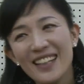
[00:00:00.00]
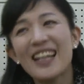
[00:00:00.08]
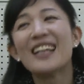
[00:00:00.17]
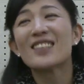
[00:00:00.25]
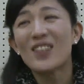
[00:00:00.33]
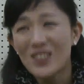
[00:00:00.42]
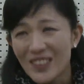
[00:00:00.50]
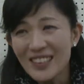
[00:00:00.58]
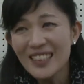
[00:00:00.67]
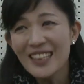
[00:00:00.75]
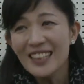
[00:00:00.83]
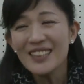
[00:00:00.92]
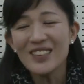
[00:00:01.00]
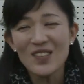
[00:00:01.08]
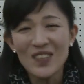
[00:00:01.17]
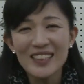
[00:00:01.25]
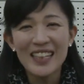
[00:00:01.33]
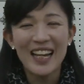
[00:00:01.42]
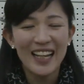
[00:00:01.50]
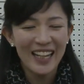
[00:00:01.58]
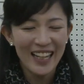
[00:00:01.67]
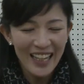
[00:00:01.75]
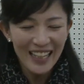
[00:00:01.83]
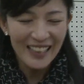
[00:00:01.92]
大丈夫。すみませ
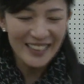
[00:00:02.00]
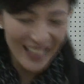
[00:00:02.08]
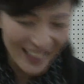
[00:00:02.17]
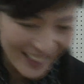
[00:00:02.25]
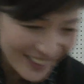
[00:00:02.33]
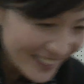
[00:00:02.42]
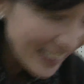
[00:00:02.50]
ん。なんかぐ